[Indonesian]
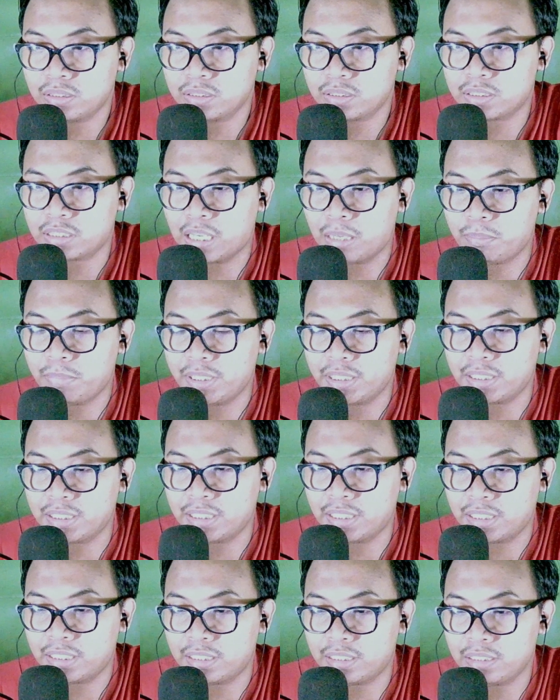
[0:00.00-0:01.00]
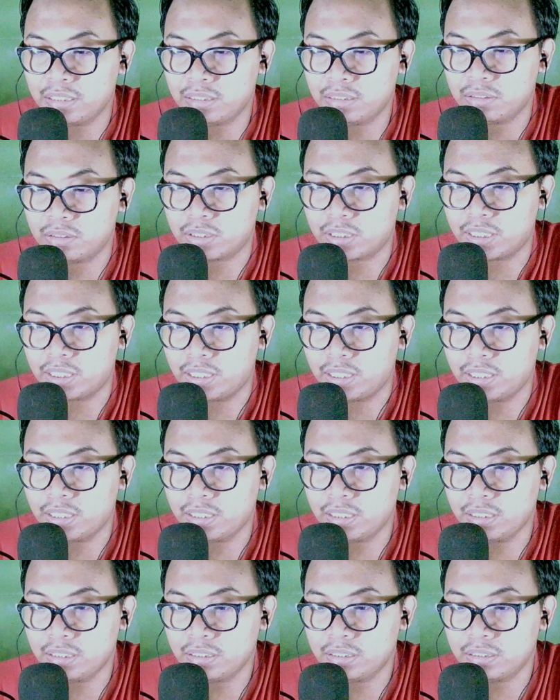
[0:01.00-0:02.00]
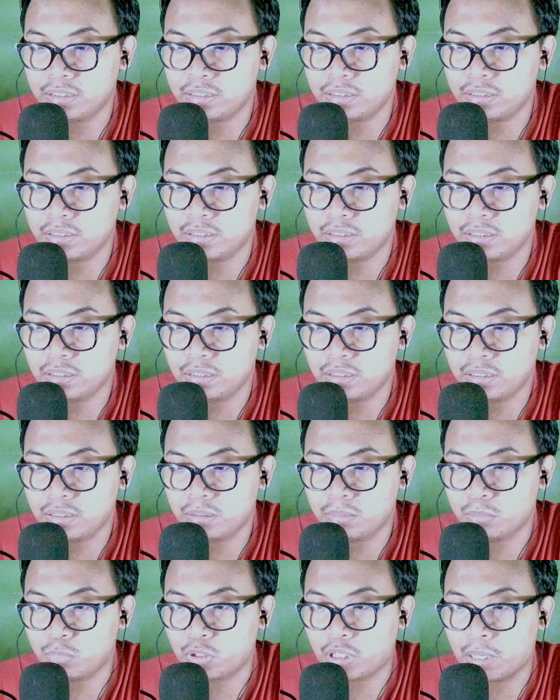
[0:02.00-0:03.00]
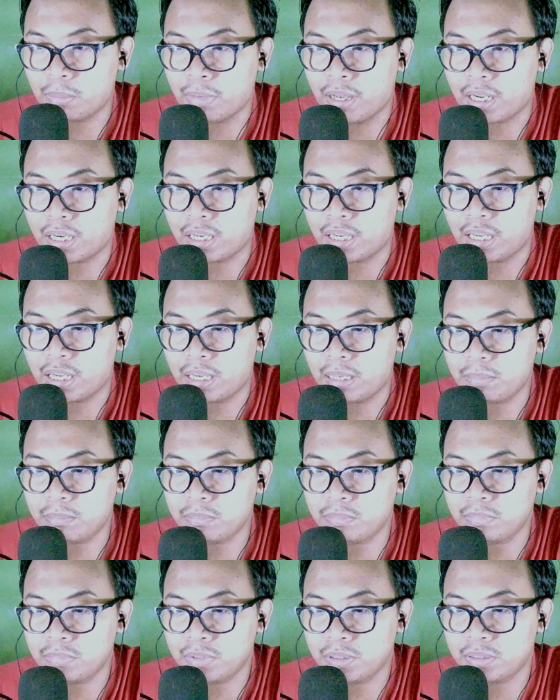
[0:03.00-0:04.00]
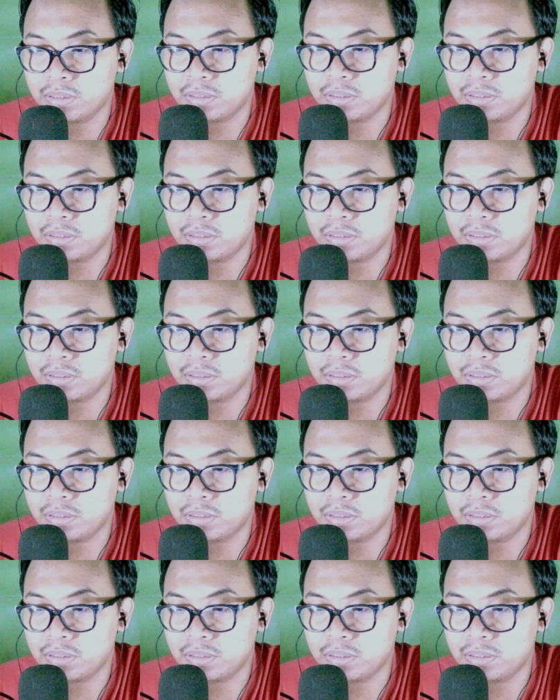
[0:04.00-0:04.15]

sabitnya, oke. Okay. Buka makam.